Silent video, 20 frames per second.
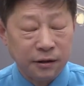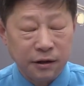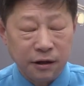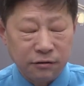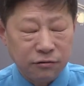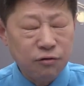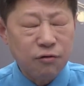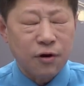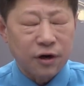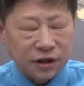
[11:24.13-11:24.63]

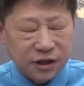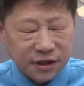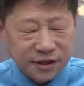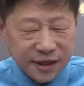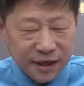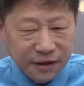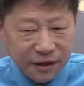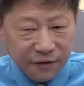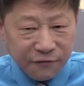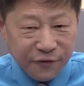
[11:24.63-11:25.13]
如果是
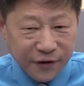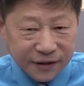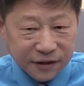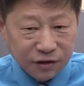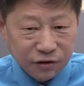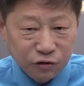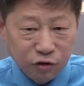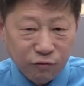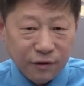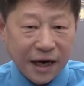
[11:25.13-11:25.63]
真的发
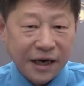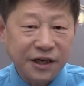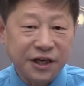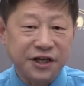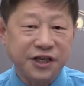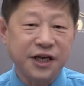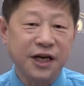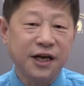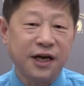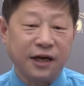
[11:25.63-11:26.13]
生突然的
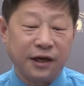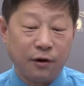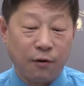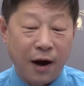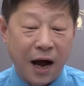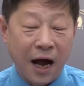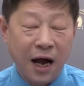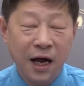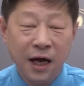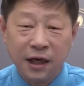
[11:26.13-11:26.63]
心梗的
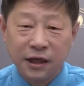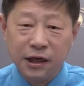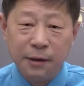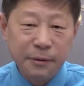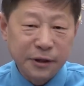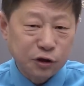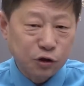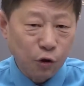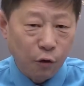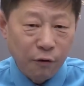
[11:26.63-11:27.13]
话，那
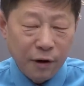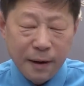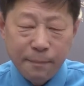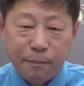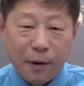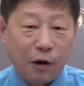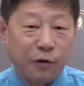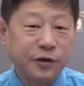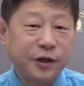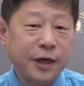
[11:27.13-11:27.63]
么作为
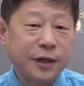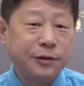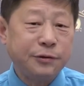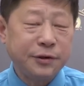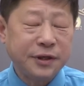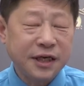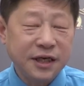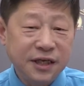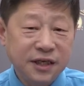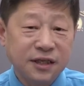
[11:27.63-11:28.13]
保健
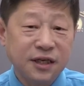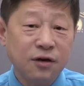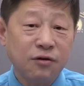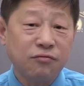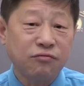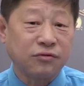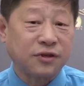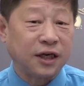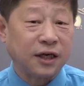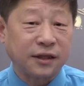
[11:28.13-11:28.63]
局的医生
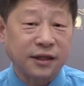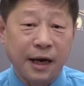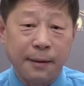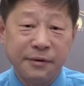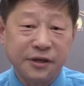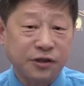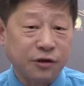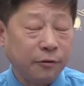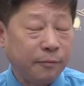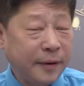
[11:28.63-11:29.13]
护士，他
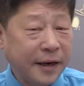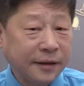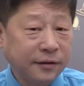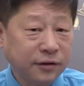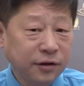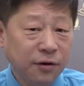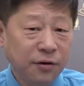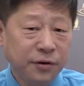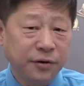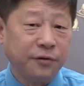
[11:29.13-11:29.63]
们手边
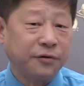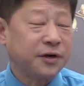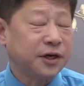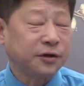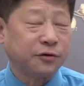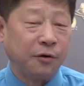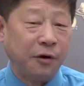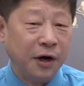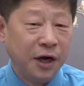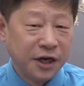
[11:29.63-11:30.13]
都有各
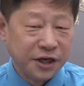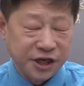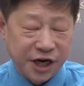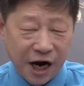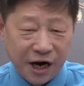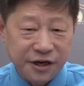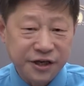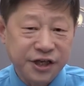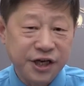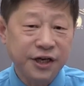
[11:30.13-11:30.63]
种
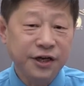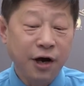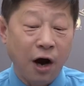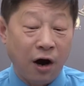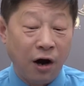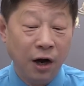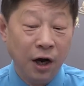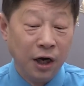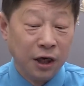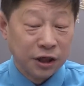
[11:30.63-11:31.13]
强心
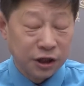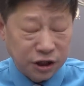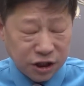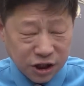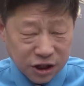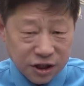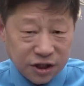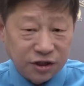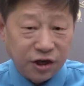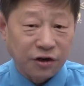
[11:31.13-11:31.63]
药，
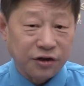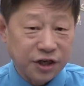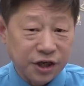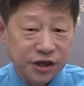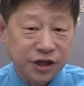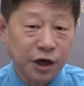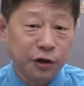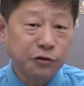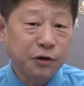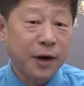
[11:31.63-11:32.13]
至少是
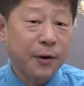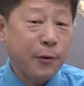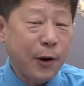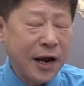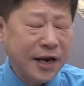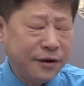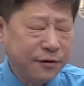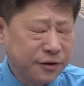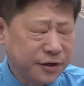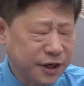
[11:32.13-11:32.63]
硝酸
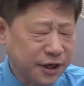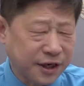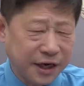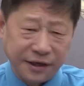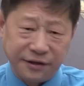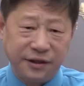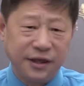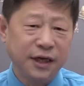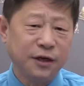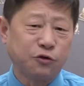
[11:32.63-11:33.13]
甘油是
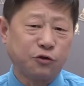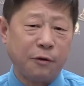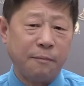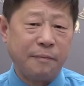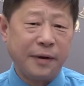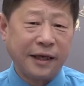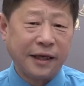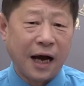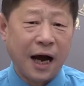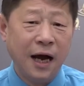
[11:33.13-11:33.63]
肯定准
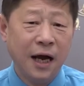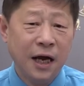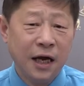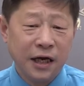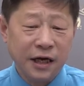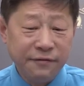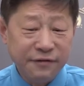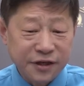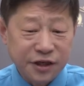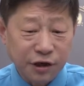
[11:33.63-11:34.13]
备的，
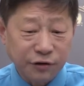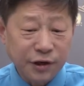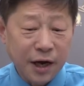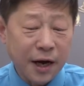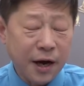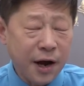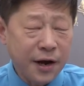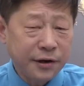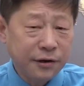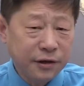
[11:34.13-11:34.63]
因为硝
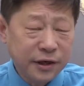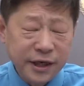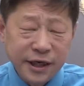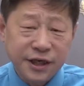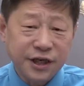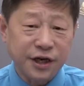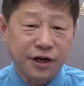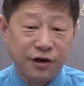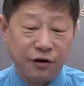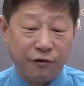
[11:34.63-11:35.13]
酸甘油立
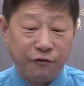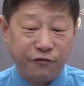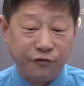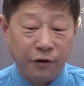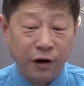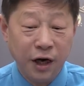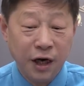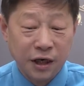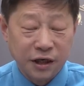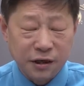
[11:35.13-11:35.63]
即口
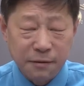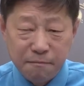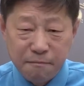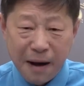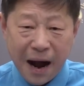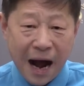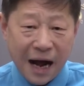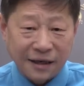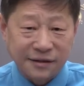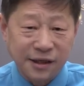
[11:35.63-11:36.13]
服是
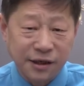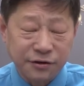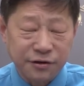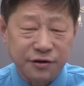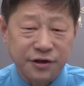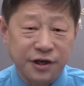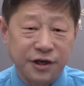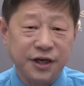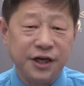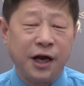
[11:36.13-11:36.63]
马上就
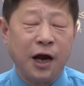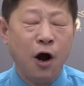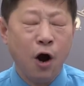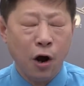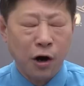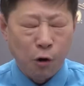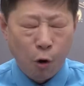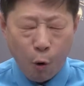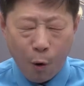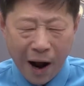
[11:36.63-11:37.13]
可以。
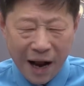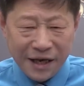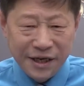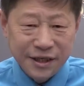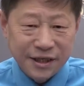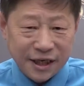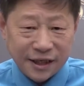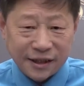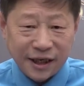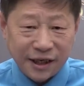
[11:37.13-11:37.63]

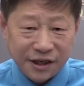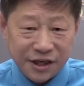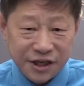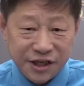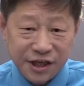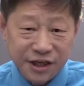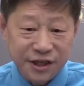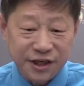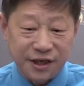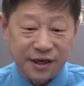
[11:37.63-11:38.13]
缓解他的
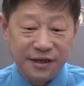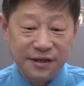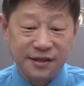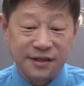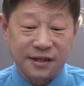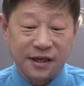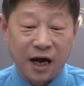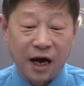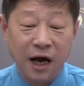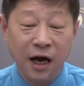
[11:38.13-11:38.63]
心肌梗
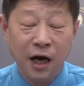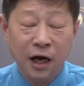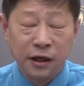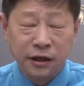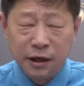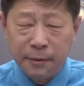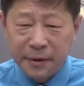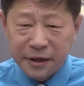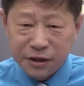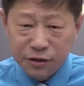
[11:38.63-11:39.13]
死的，
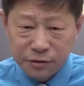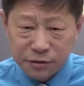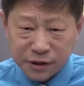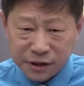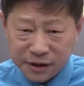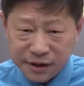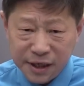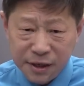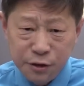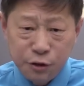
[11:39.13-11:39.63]
那么就
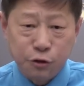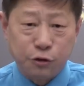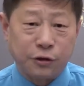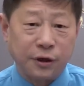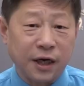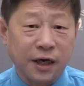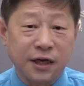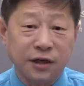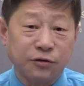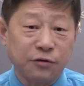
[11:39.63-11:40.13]
争取
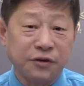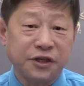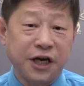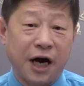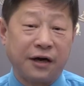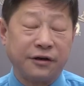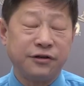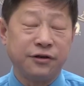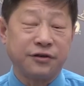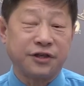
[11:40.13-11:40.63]
了各种
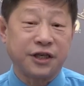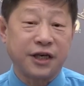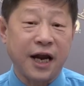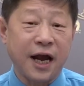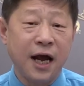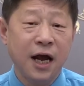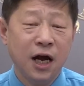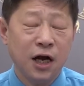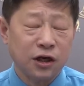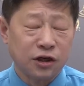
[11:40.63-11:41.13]
抢救时
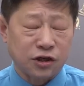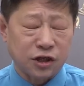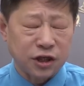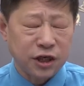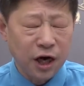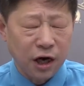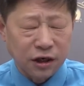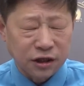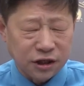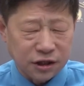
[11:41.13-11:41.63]
间。
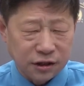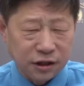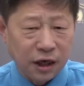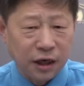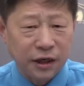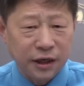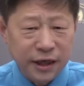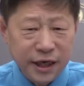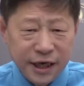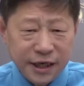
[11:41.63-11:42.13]
只要是
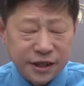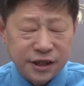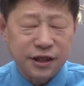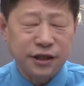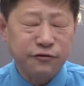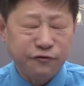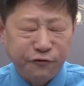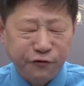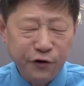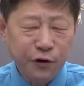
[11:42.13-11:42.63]
立
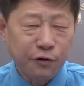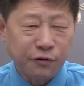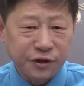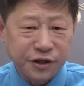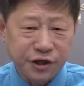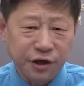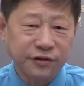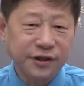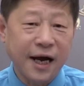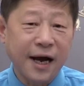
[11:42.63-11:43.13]
即服用
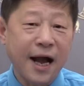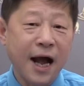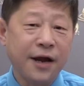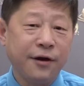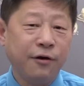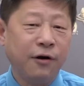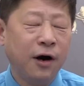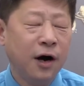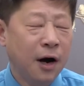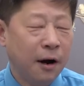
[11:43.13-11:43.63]
硝酸甘
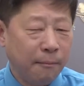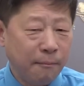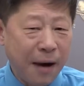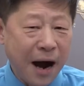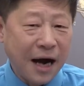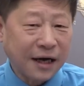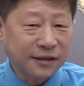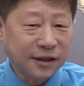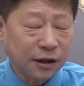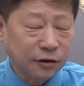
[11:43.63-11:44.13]
油，
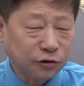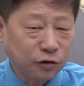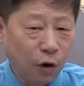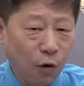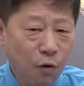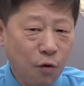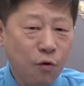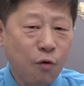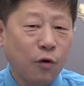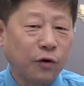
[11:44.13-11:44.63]
马上
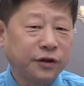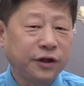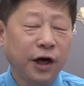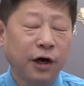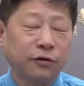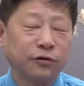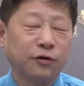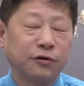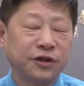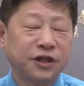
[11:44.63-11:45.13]
通过
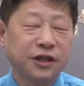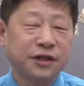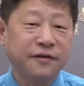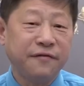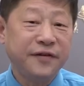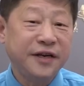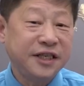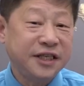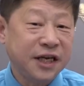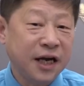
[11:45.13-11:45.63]
调动直
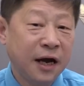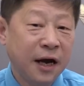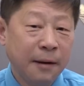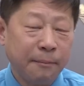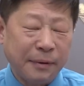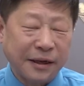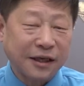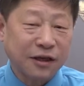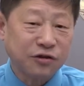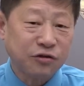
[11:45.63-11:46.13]
升飞机
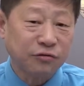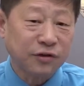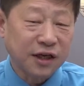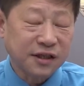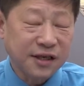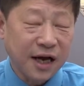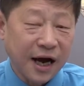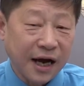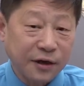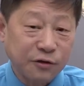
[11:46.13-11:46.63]
把他送到
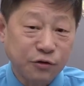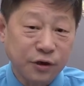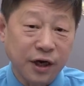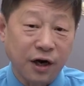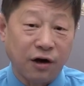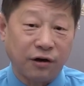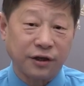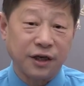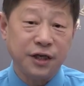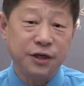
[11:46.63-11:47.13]
上海最
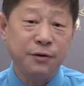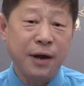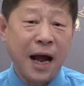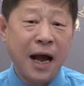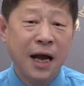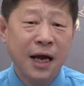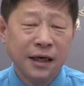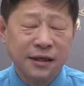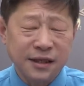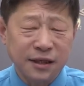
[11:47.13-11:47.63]
好的医院，
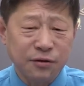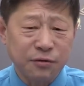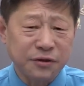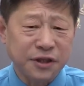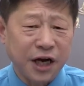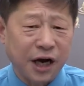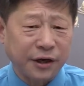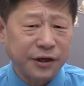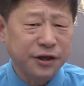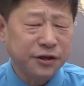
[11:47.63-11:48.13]
这种
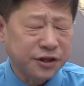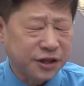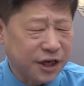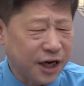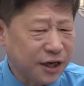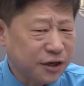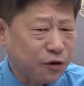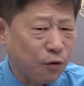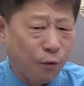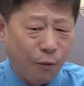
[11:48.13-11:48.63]
抢救时
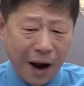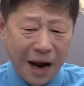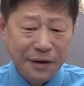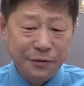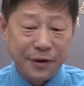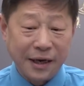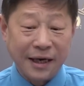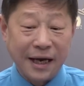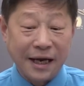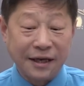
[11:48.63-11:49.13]
间是完
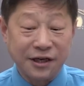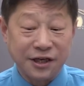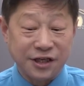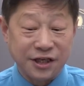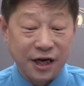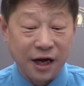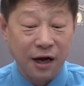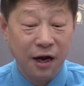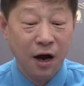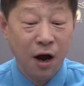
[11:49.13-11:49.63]
全来得
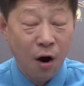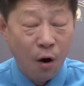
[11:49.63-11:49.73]
及。